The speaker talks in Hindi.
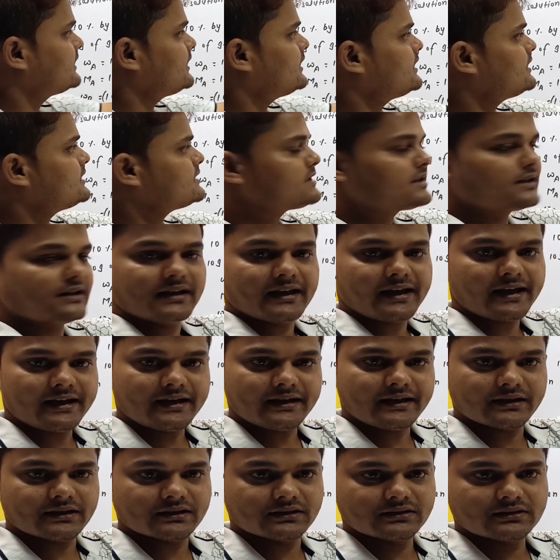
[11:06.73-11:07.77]
क्या हाँ सर
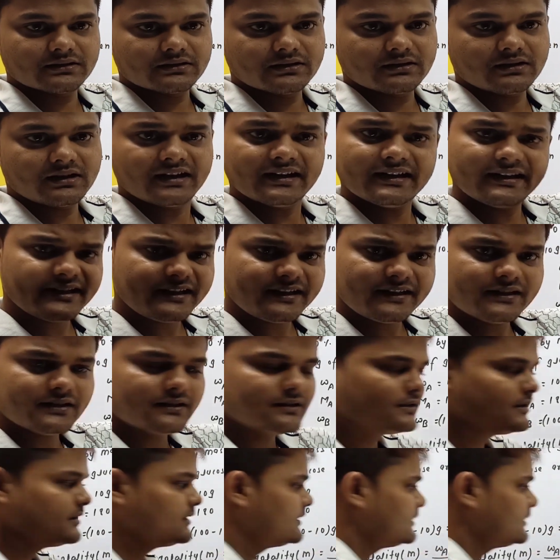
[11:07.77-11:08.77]
है हंड्रेड